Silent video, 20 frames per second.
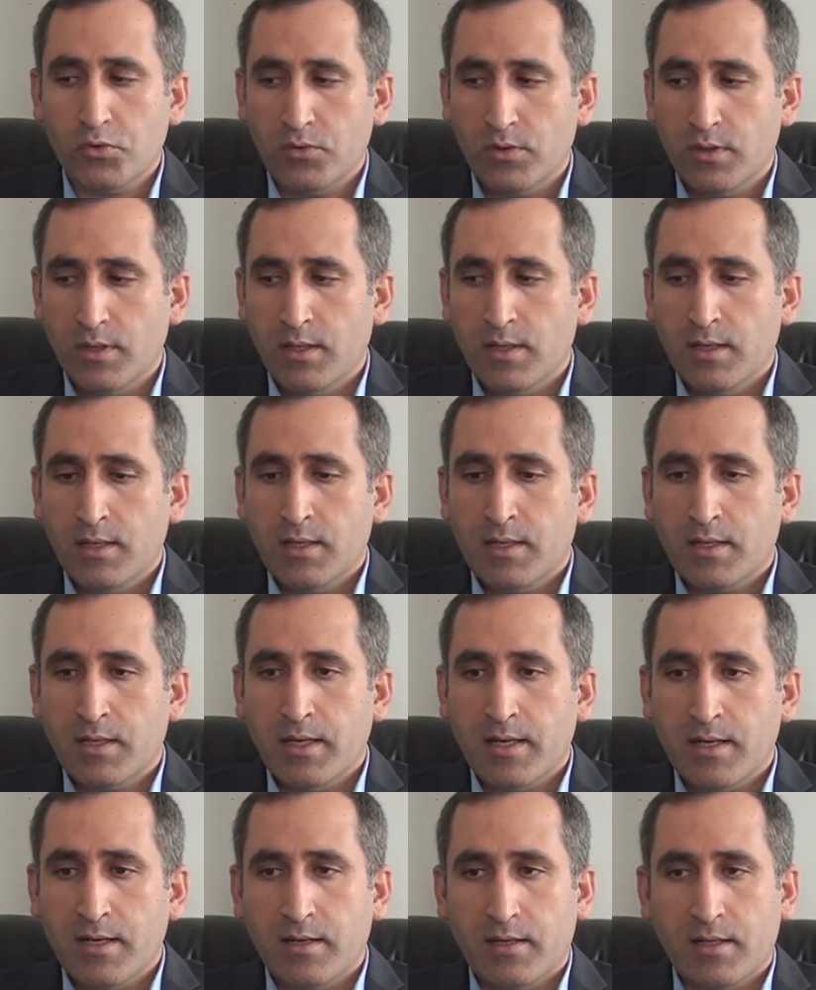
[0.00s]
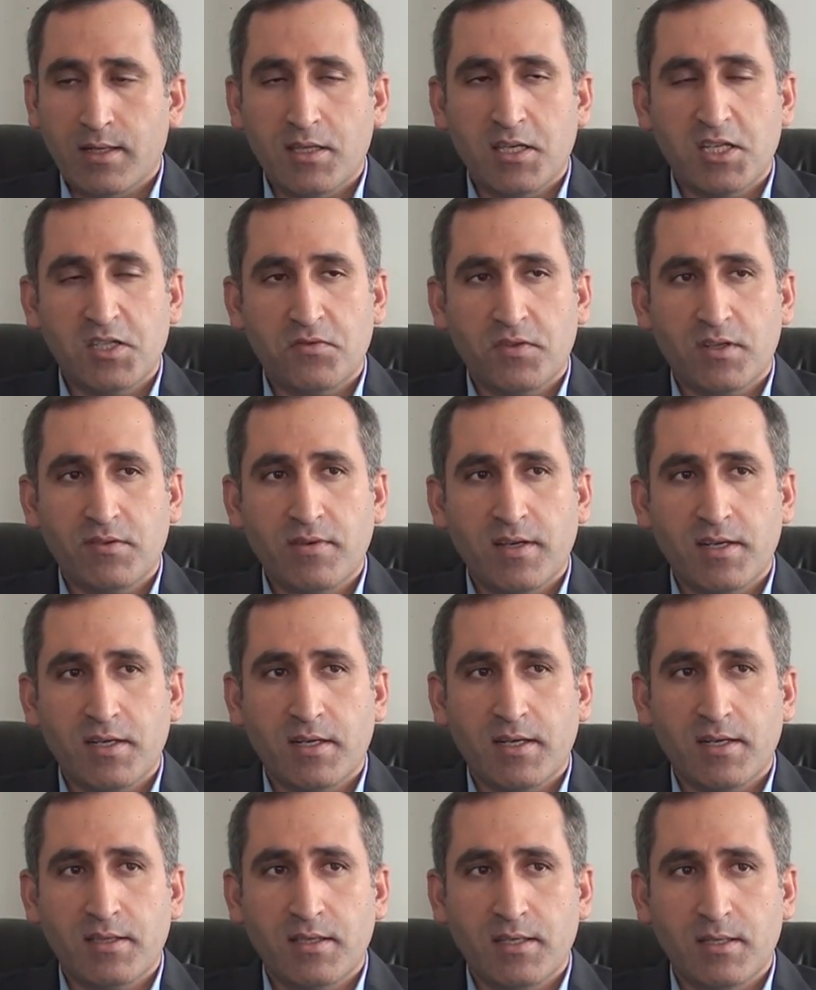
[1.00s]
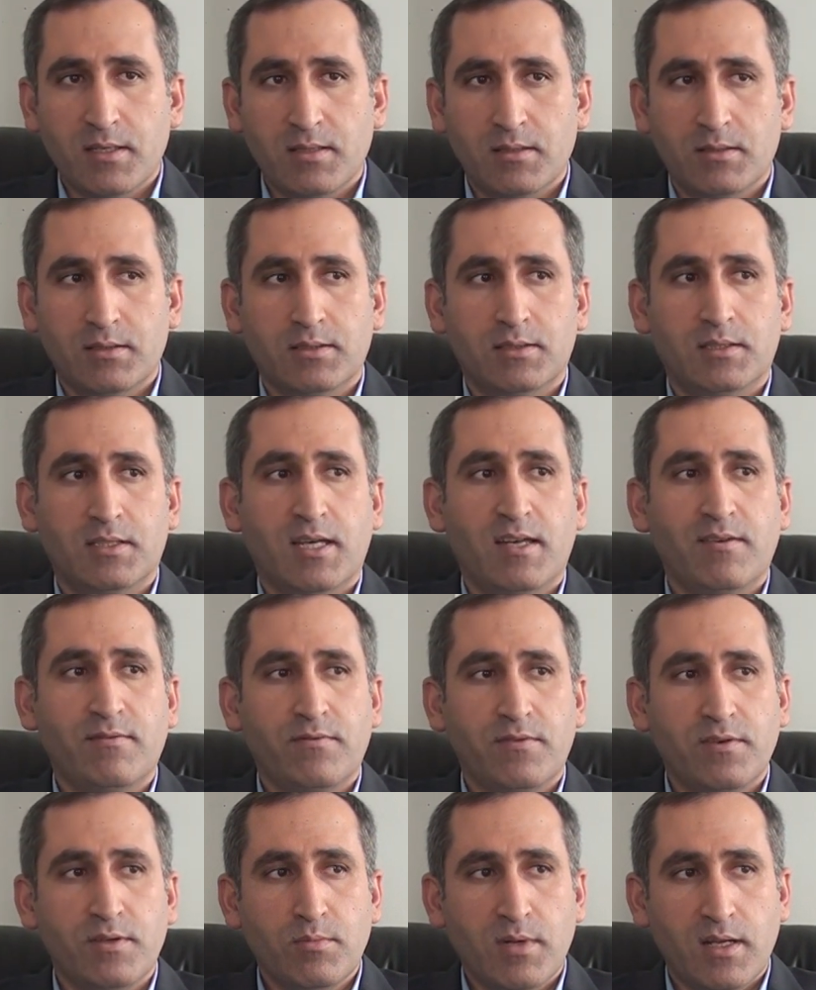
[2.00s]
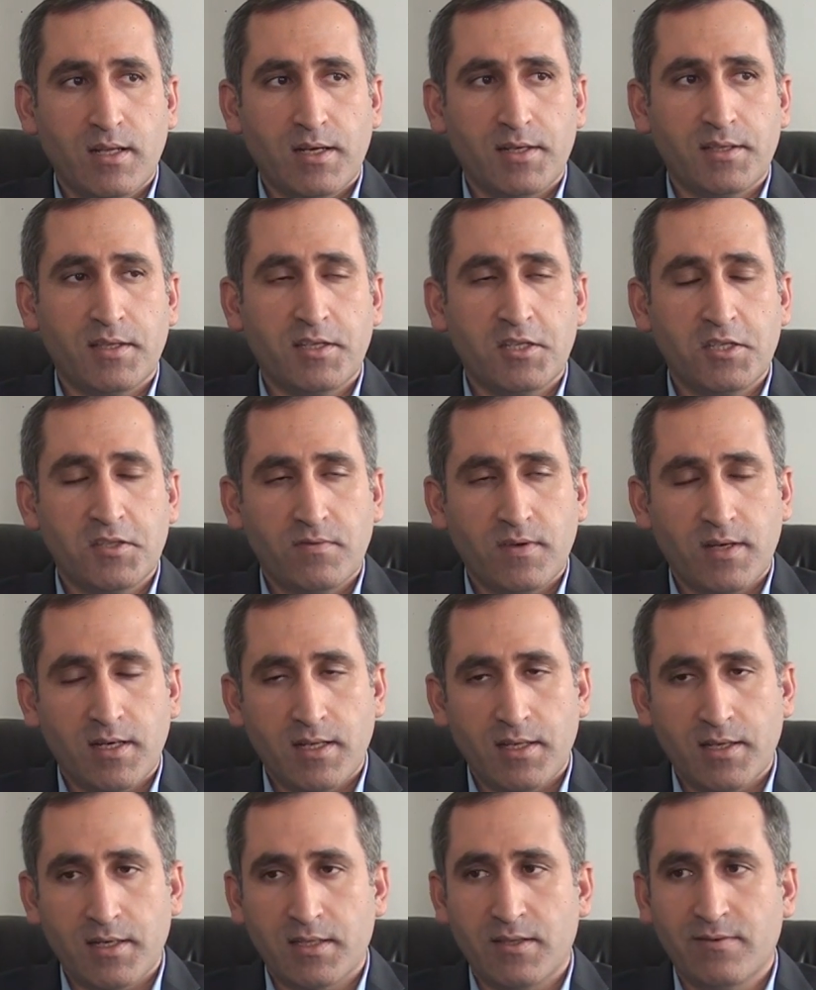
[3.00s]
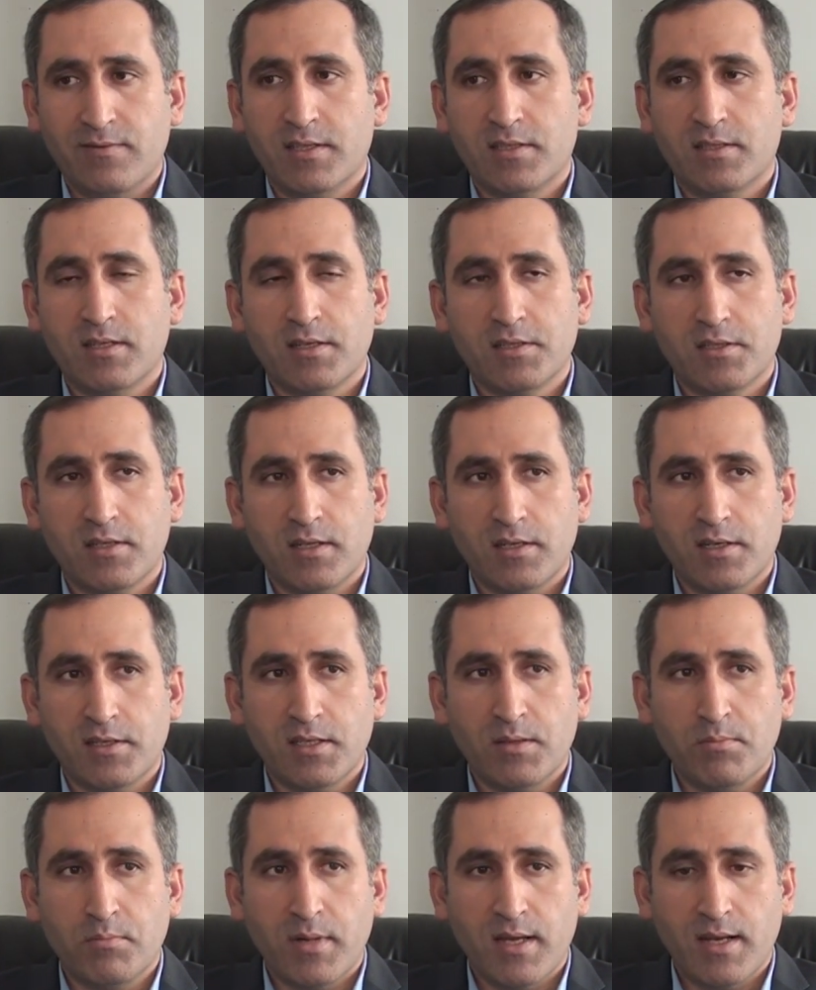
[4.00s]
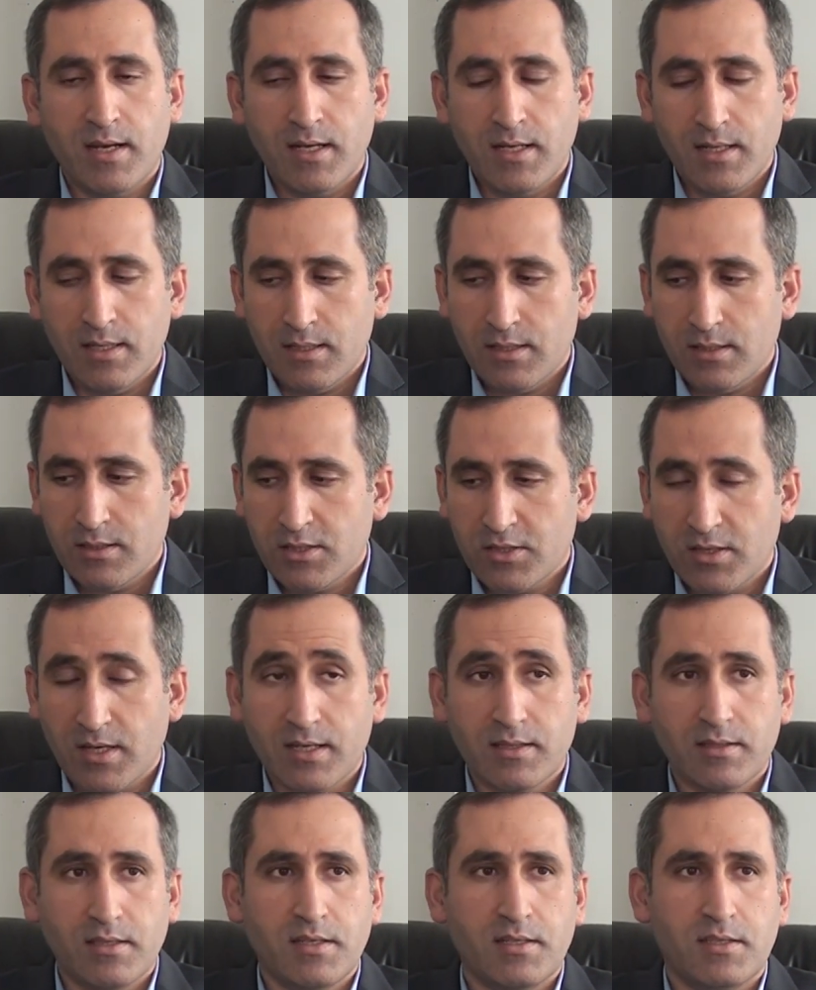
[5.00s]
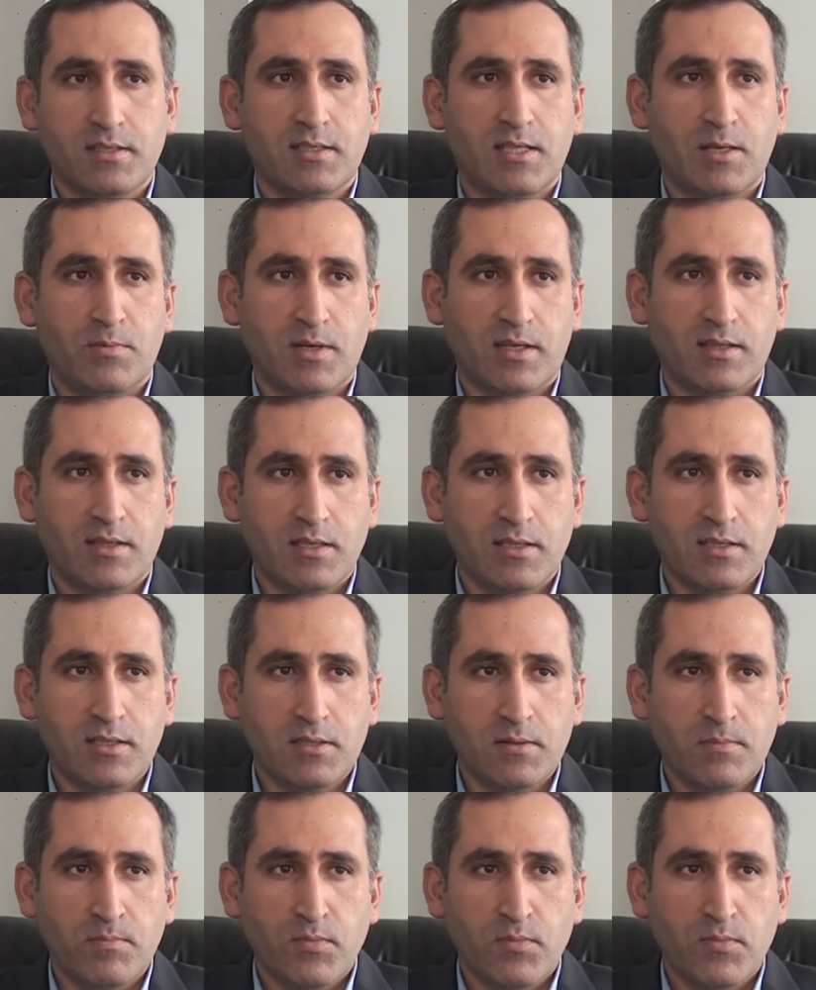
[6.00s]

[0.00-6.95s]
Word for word: Hı hı. Genellikle teşvik verirken de e, hem firmalardan, işverenlerden ve çalışanlardan belli şartlar istemektedir.